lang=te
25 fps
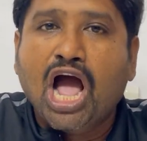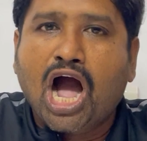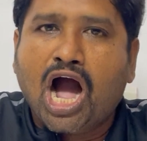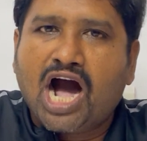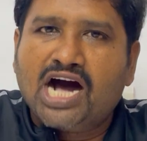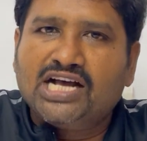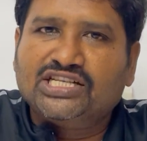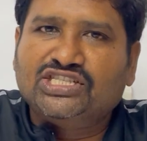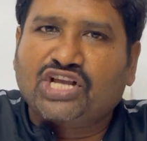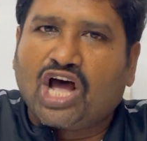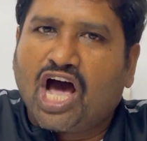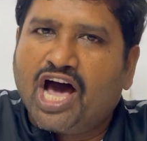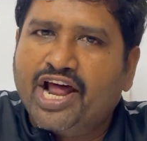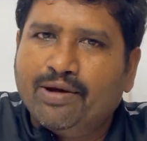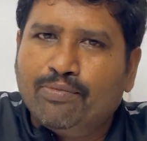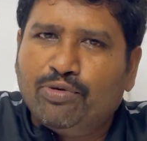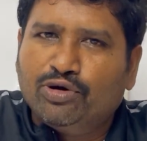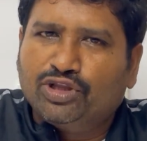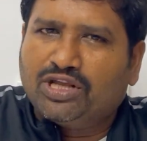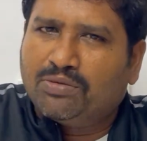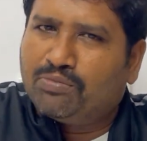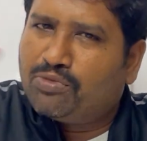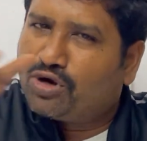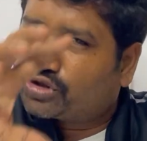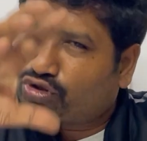ఆ
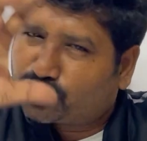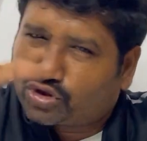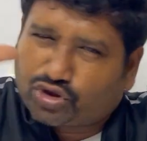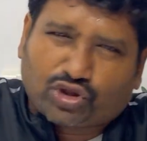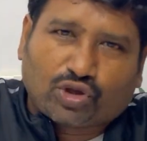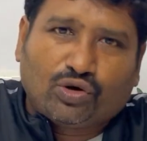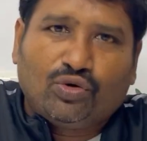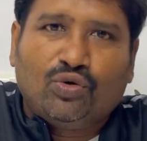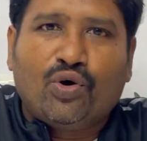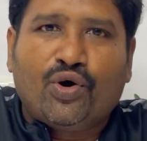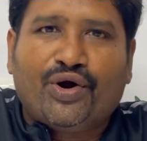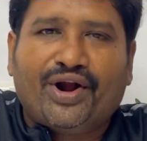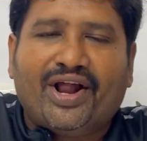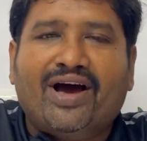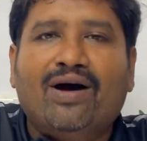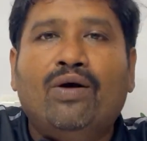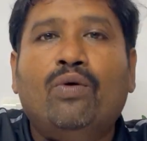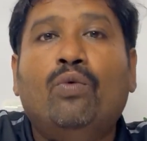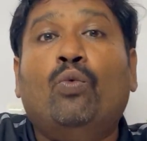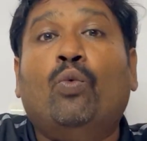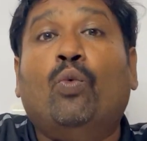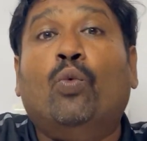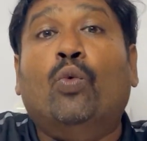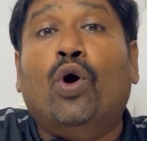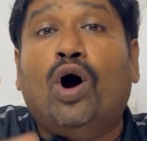సానుభూతి మొత్తం కూడా
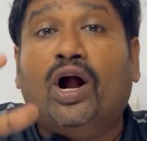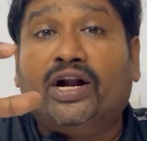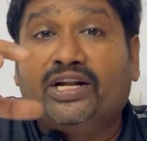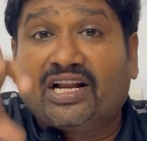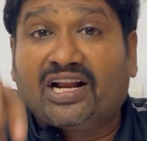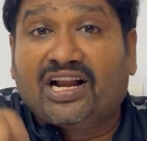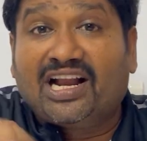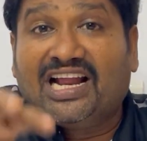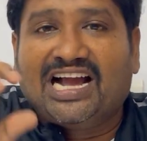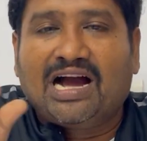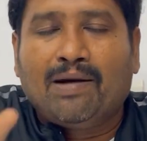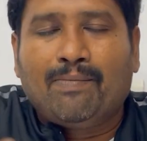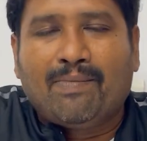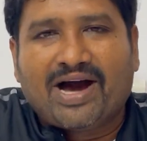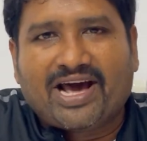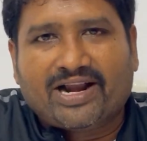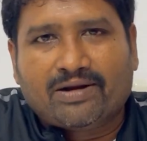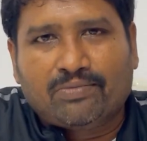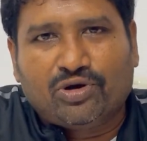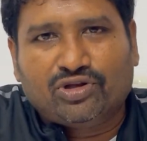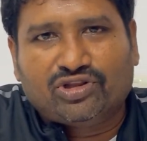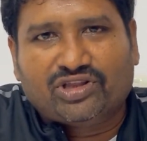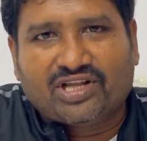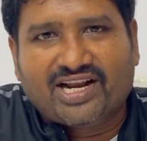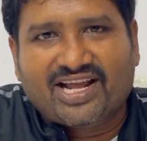ఓటర్లుగా
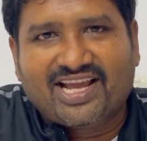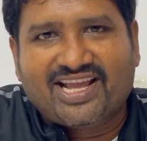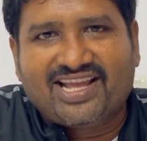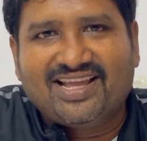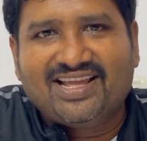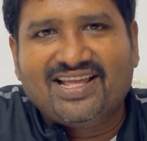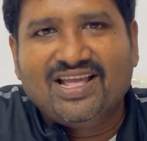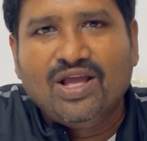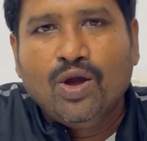మారబోతున్నాయి